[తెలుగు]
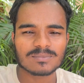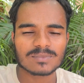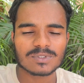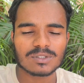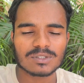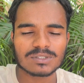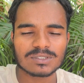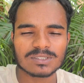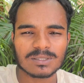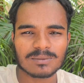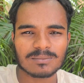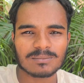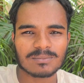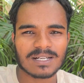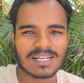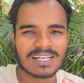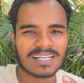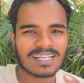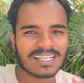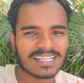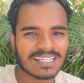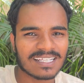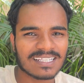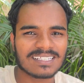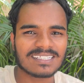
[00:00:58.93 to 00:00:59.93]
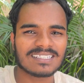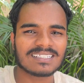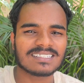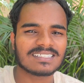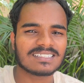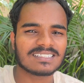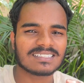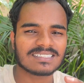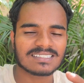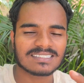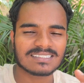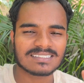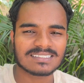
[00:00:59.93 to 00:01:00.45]
కొంచెం అన్నీ
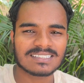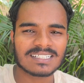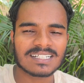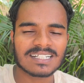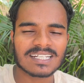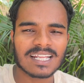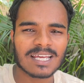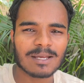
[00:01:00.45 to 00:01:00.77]
సెట్